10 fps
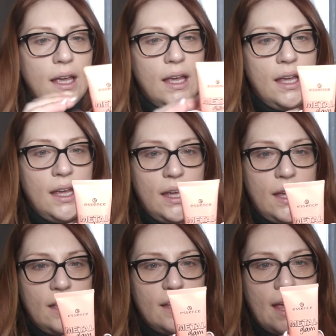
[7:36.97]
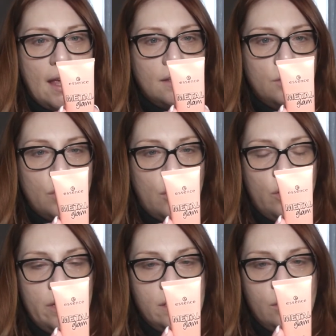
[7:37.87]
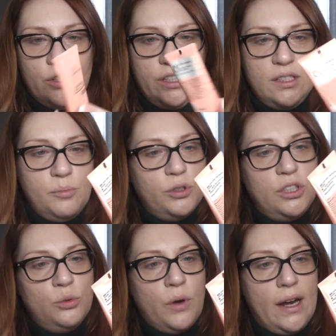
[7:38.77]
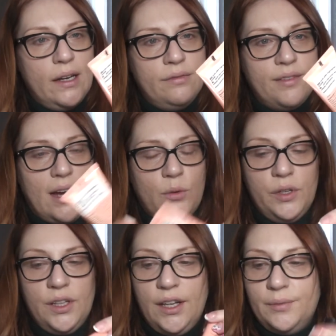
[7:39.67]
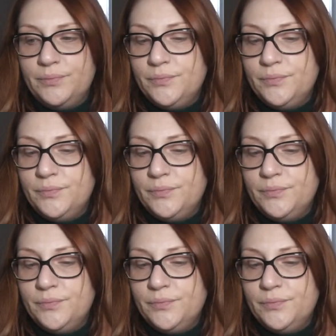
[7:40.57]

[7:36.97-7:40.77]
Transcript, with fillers: e è di una collezione tipo di due anni fa quindi